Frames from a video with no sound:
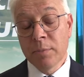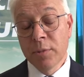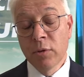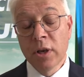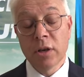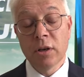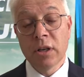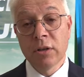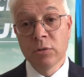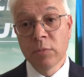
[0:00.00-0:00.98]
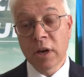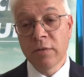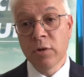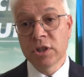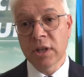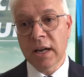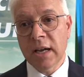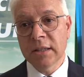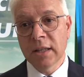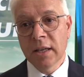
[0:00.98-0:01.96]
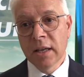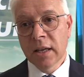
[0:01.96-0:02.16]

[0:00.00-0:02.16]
più le, le innumerevoli serate